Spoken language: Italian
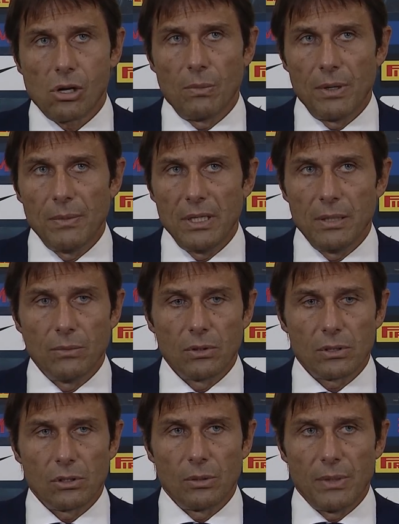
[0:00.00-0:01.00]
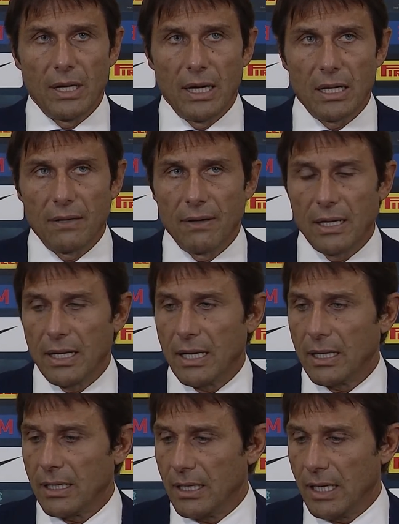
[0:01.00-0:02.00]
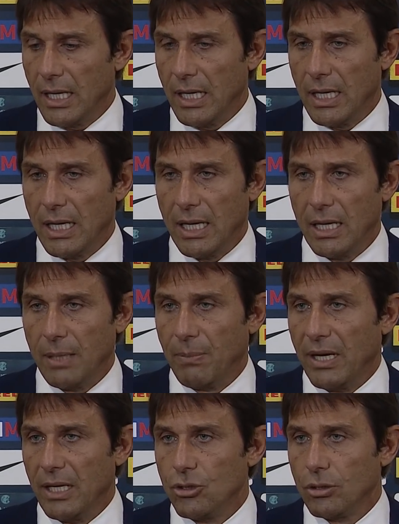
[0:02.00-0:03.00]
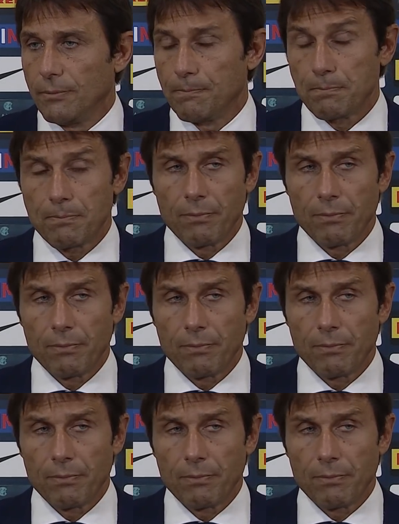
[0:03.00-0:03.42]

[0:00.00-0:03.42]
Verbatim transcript: come minimo secondo me arrivare anche al, al pareggio.